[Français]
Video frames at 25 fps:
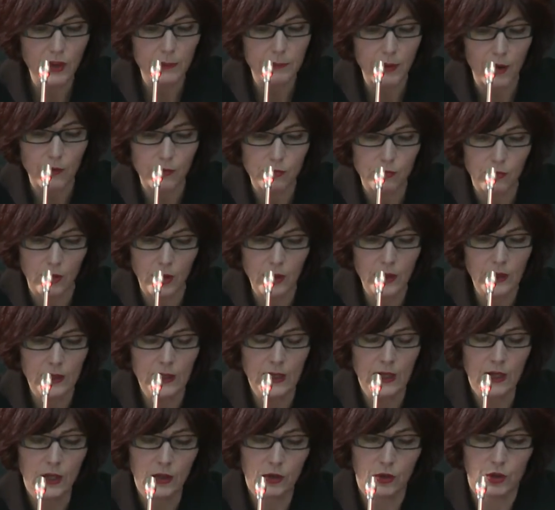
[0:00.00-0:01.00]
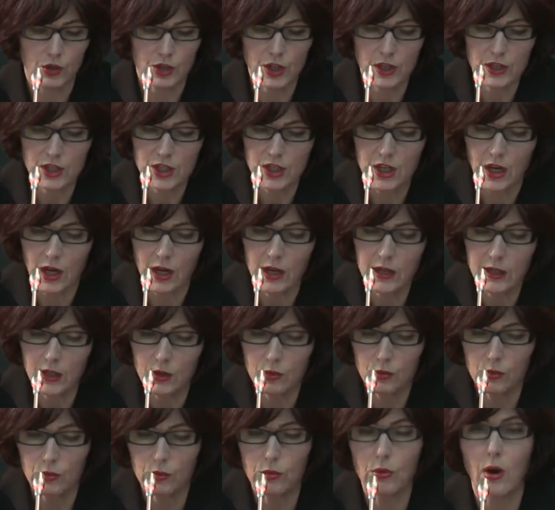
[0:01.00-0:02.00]
parfois que Jacques Chirac
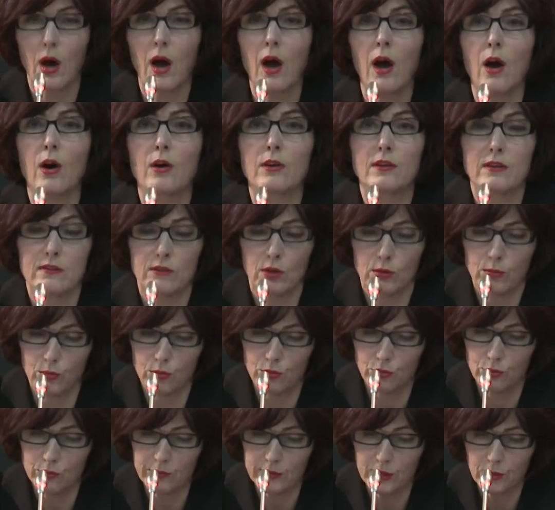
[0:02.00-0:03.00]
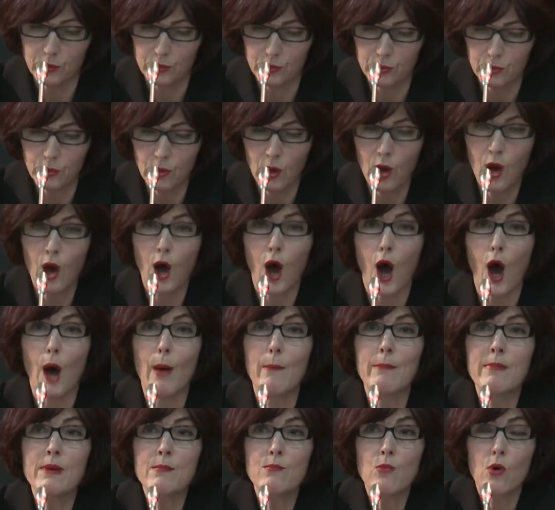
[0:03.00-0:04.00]
inaugura en décembre 2002 un
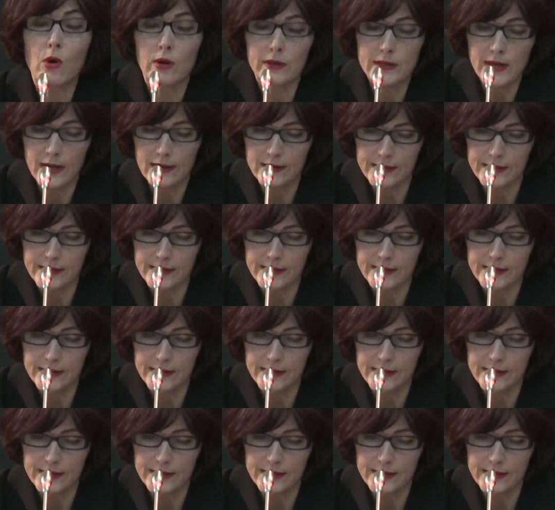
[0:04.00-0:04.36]
mémorial